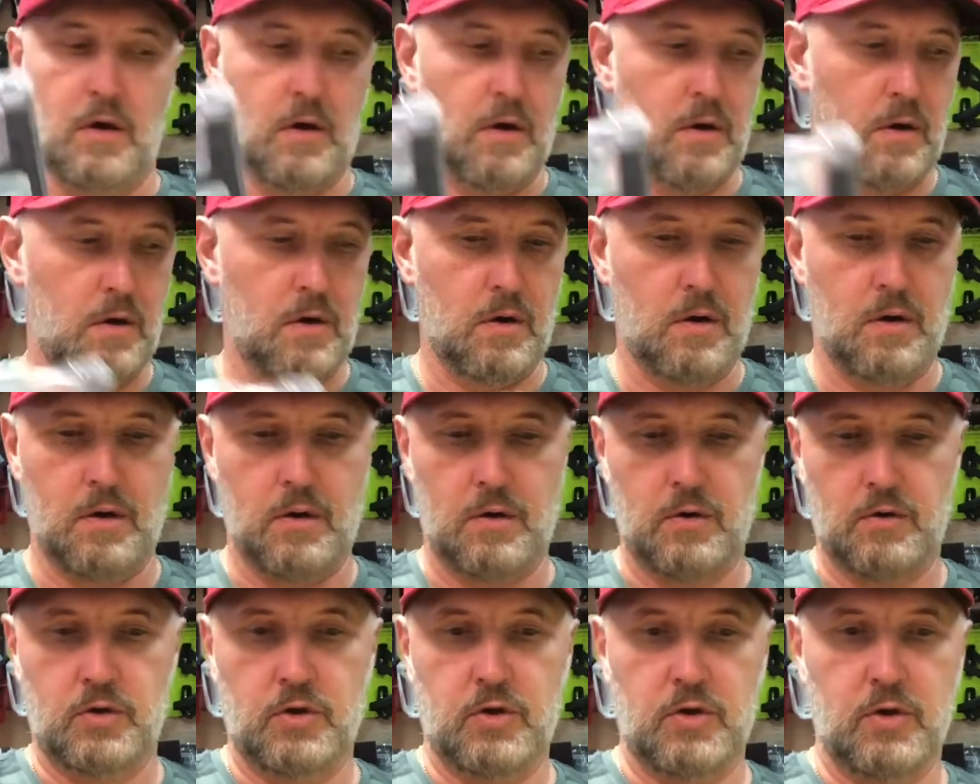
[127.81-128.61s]

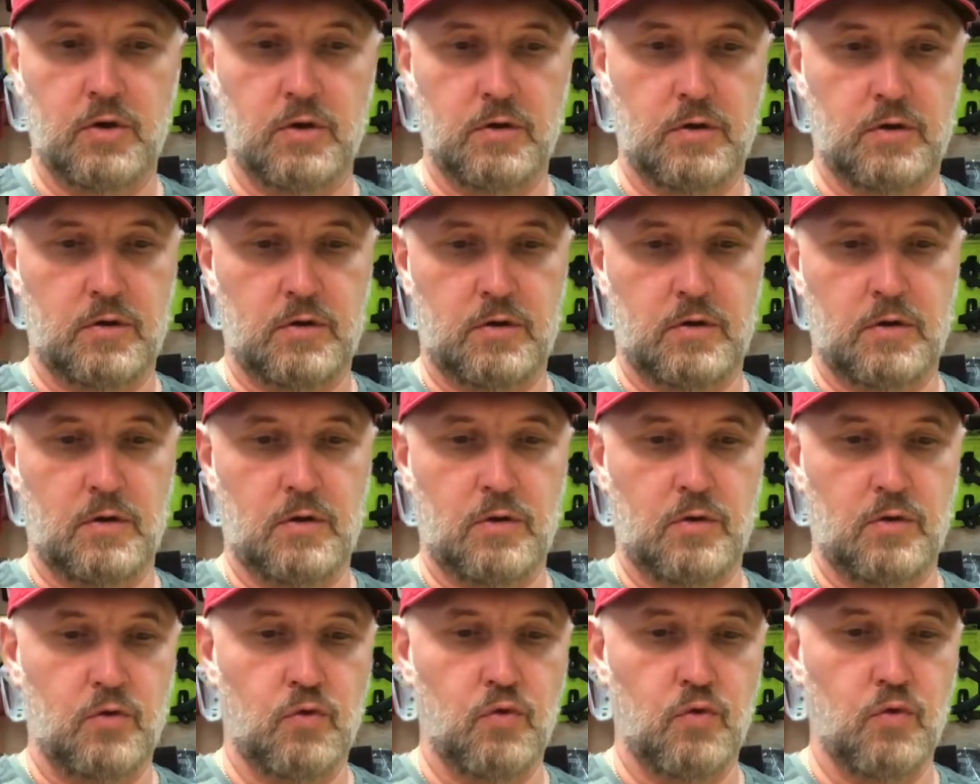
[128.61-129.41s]
а, через
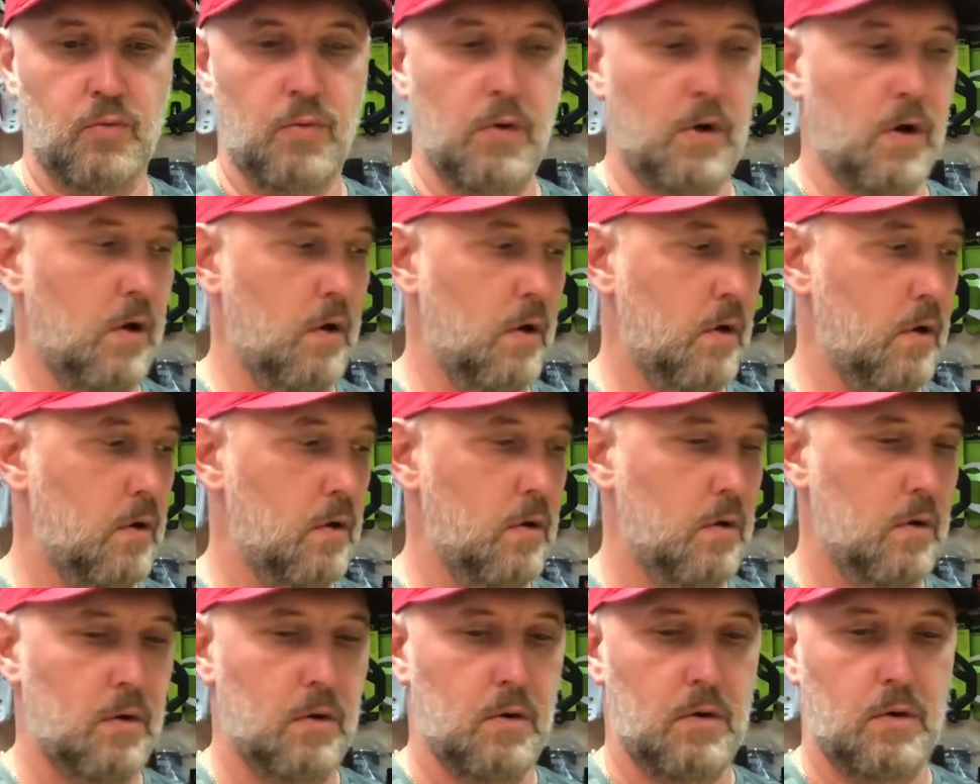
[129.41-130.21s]
дюгели,
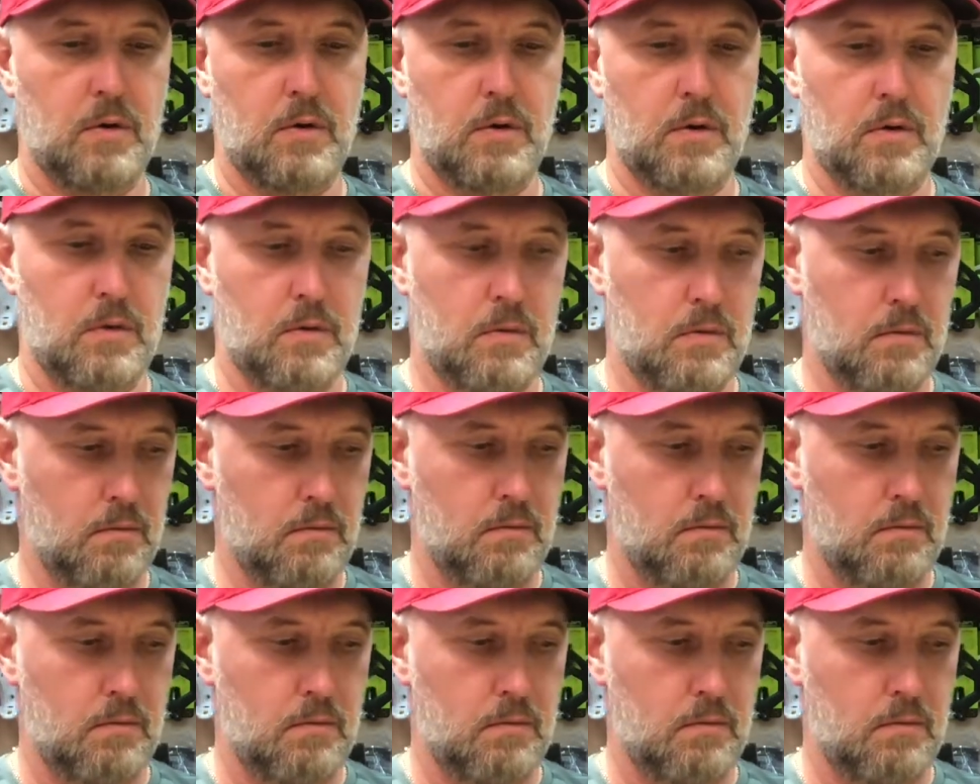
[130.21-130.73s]
э,